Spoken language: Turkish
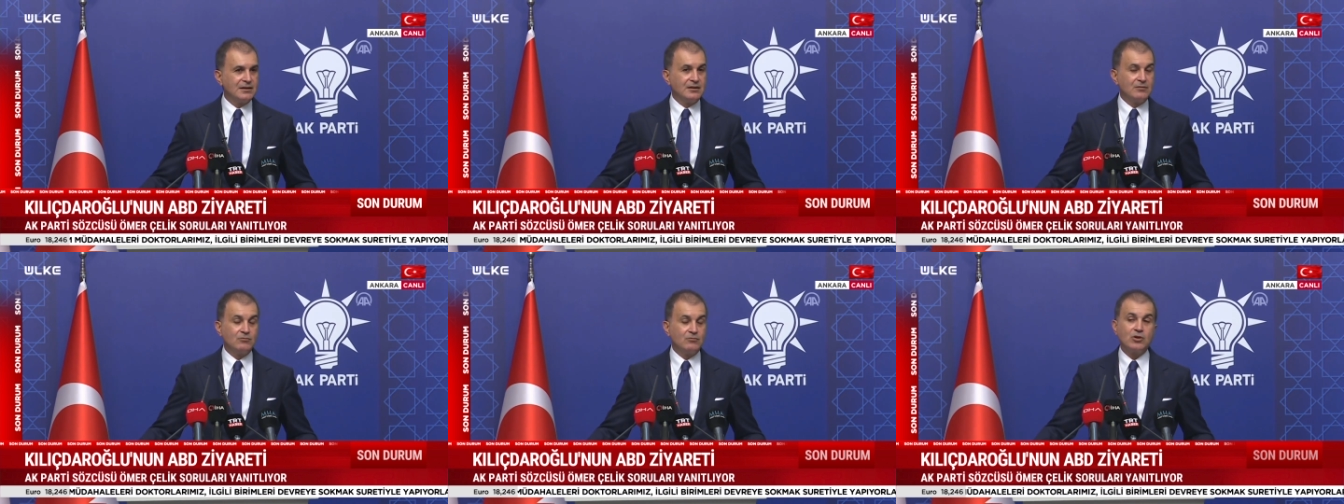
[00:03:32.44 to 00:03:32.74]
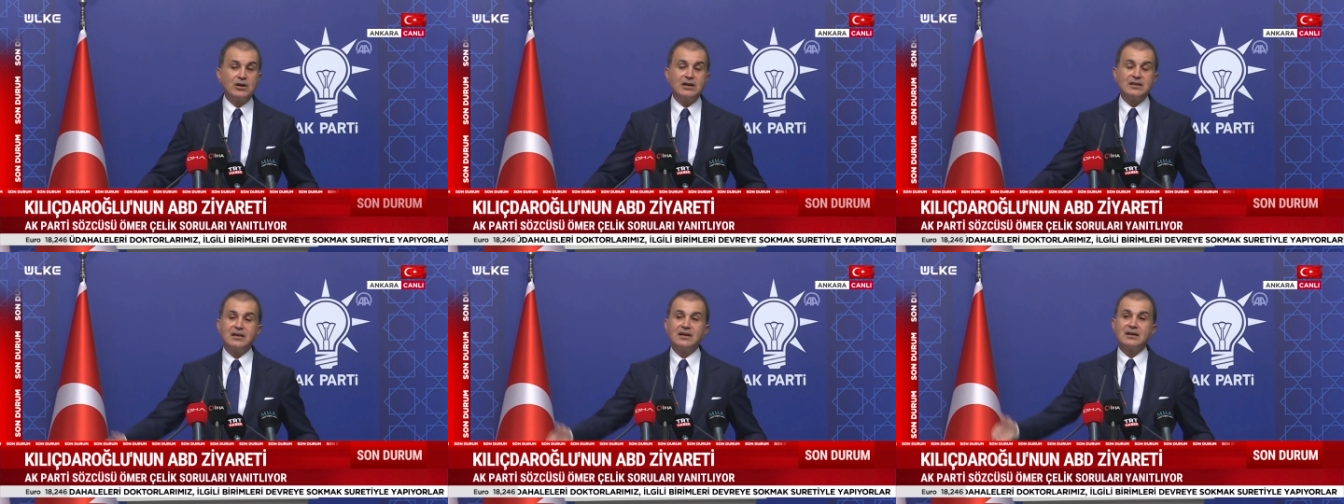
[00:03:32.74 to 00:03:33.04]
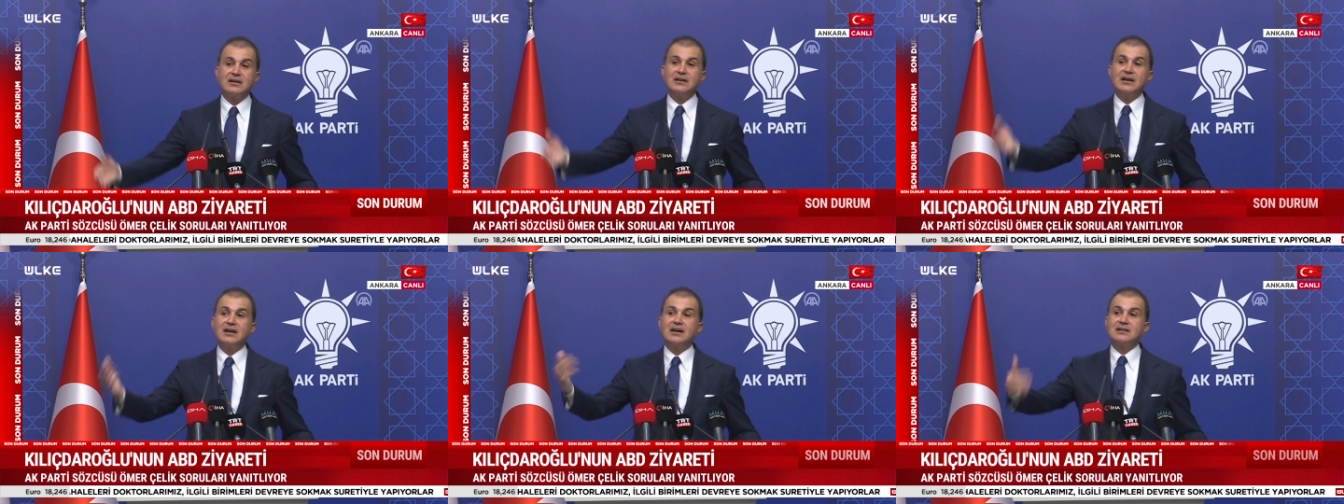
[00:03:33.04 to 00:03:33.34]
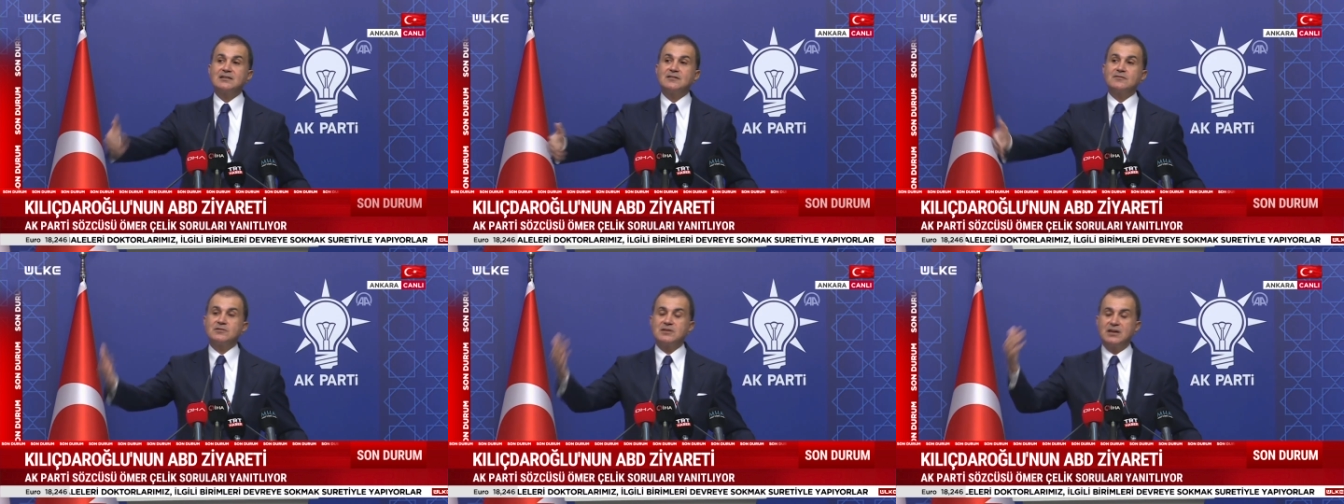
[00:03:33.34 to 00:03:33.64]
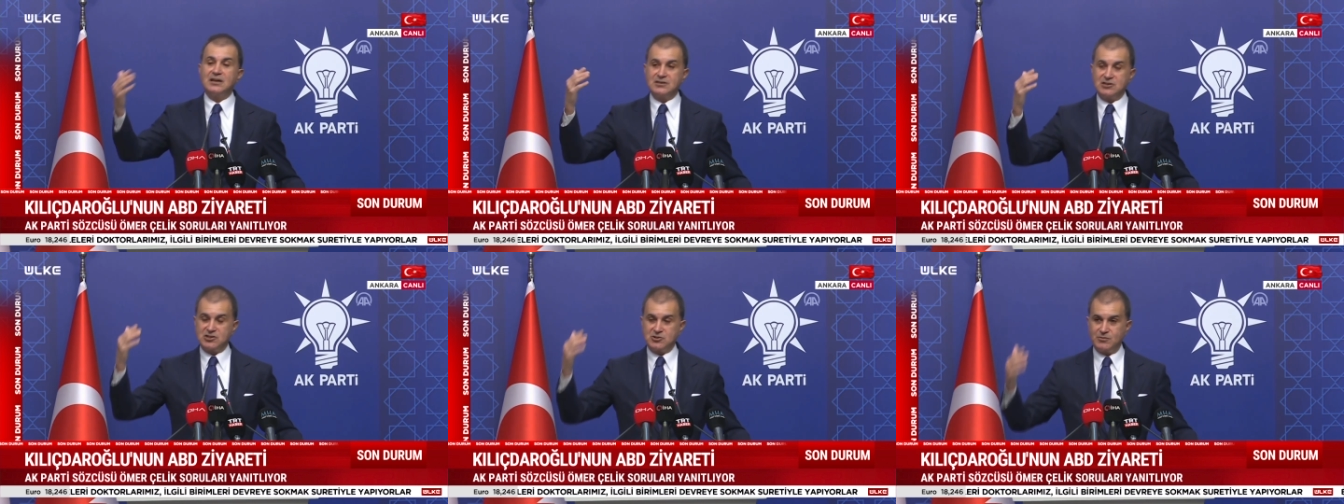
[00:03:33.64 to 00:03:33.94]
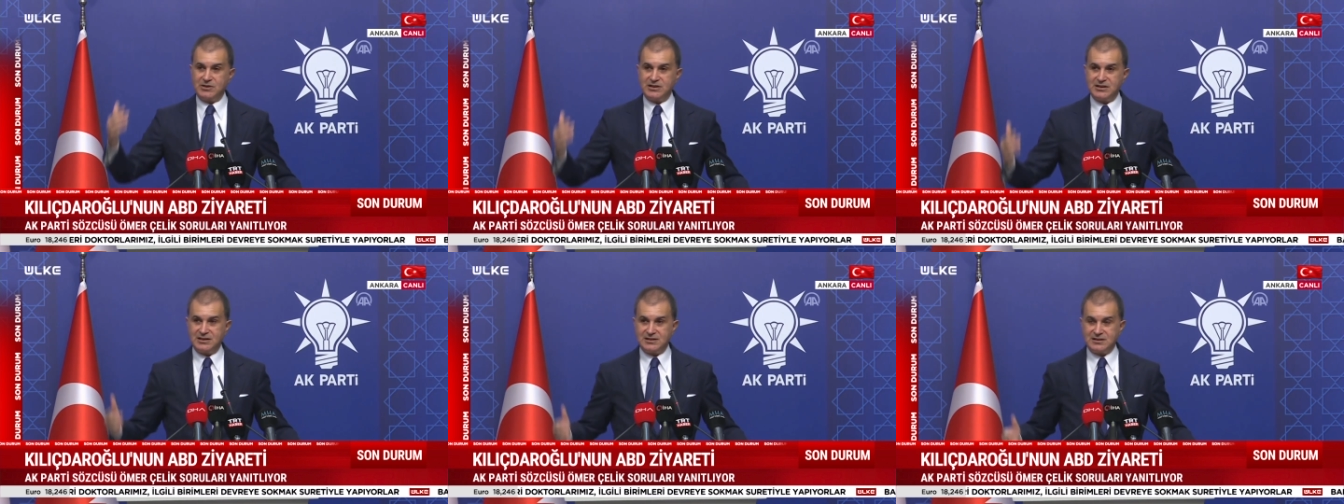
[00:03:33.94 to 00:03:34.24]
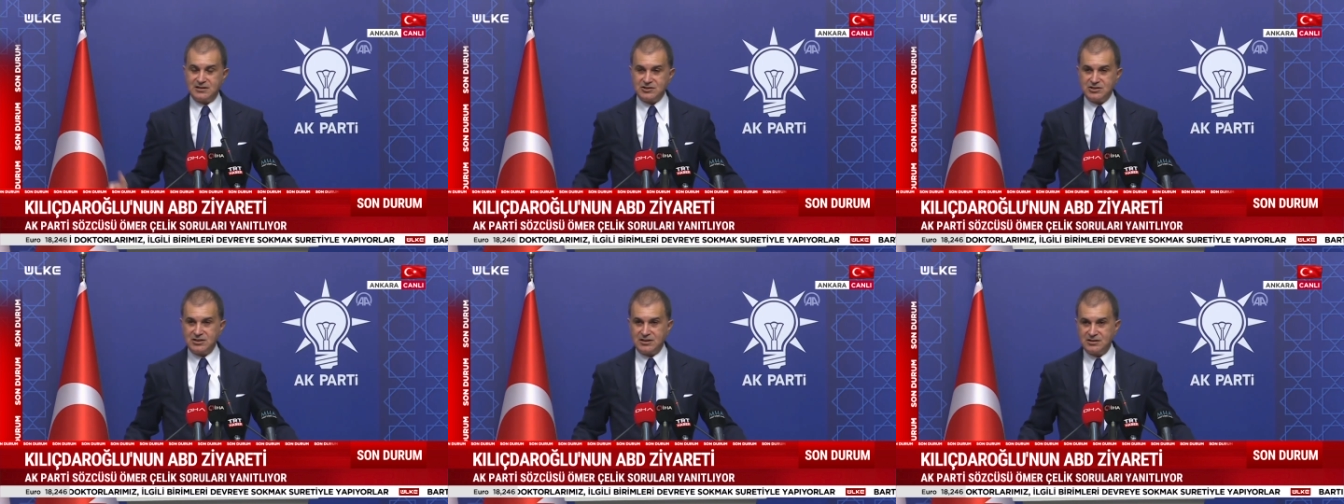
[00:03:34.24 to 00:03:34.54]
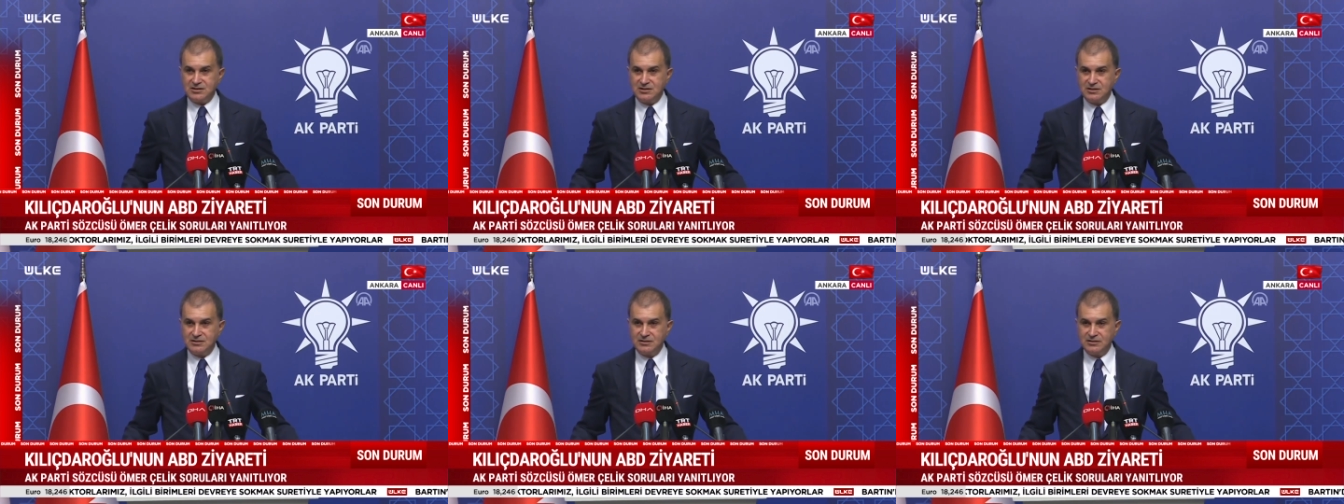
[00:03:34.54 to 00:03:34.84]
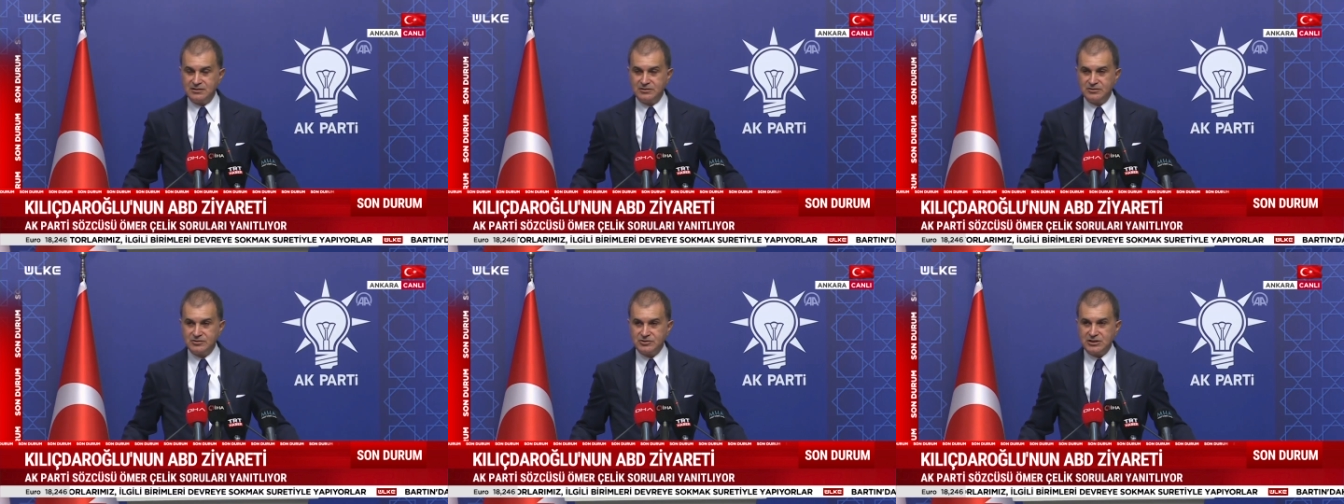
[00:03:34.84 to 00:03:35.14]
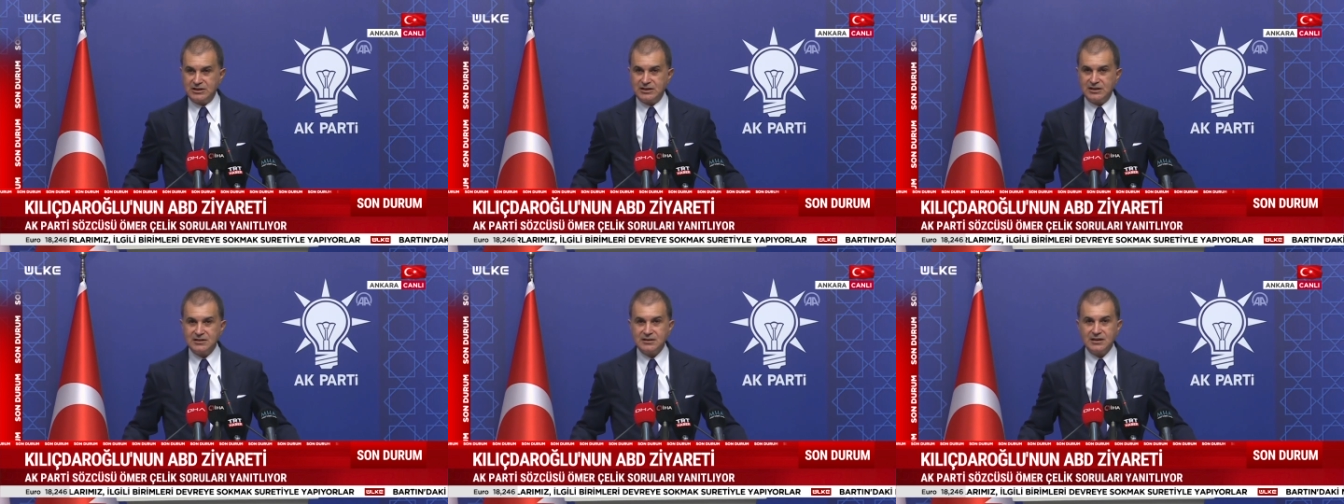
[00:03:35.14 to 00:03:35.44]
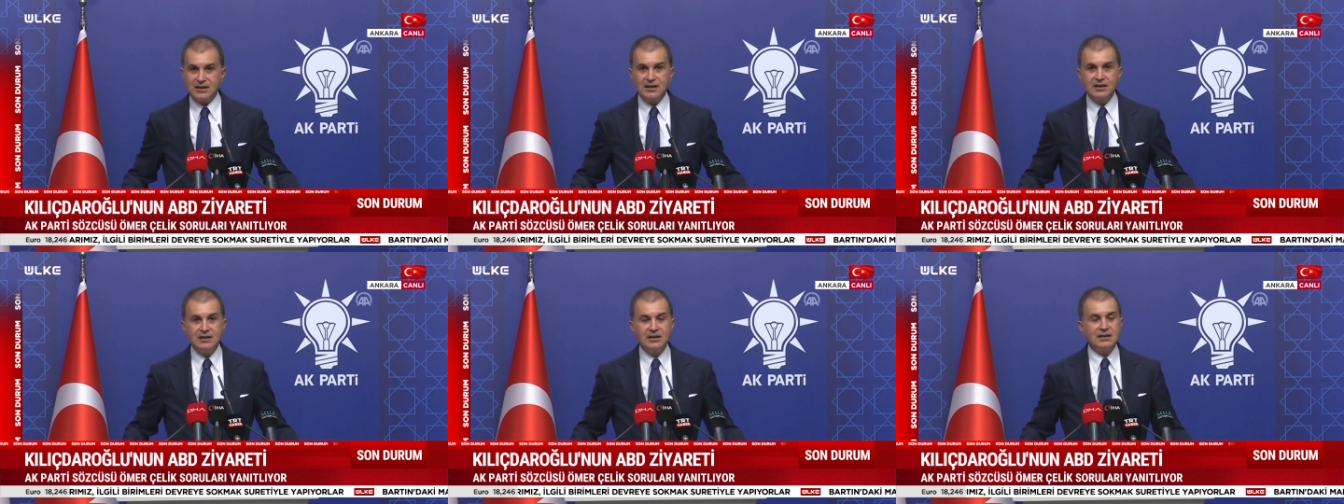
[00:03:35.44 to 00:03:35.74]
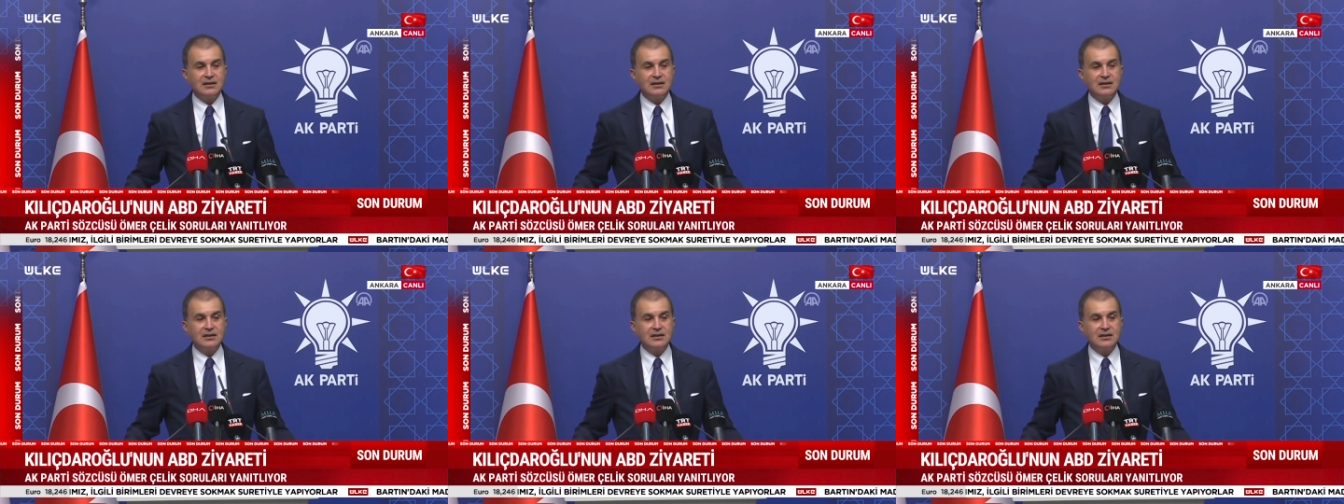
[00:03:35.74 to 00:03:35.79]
bu kadar negatif tartışma yaratacak şekilde